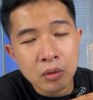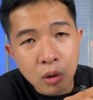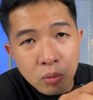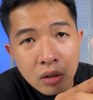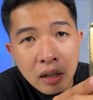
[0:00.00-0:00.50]

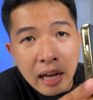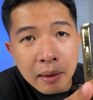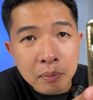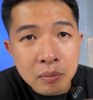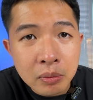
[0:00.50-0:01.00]
cũng được
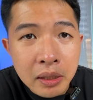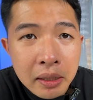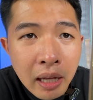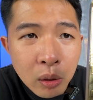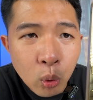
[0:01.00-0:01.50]
làm chế
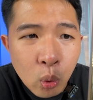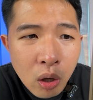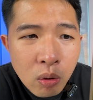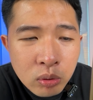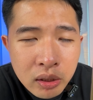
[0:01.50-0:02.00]
tác thủ
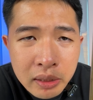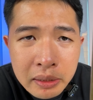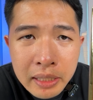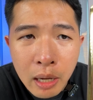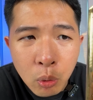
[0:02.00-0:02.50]
công rất
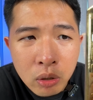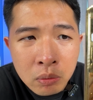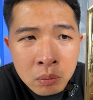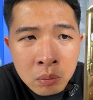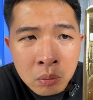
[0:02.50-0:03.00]
xinh xảo luôn
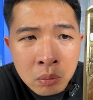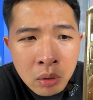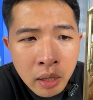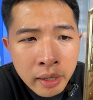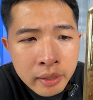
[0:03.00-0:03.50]

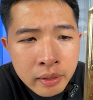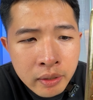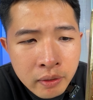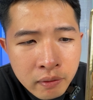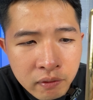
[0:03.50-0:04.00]
đấy
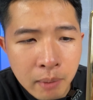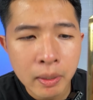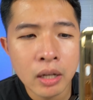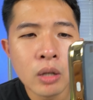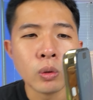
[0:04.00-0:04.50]
và
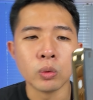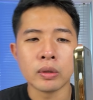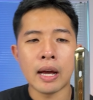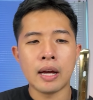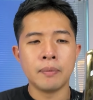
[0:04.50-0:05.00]
mặt lưng của chúng
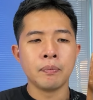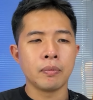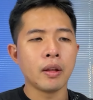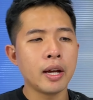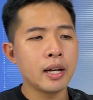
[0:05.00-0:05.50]
ta
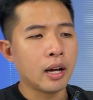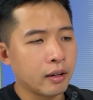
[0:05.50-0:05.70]
đây là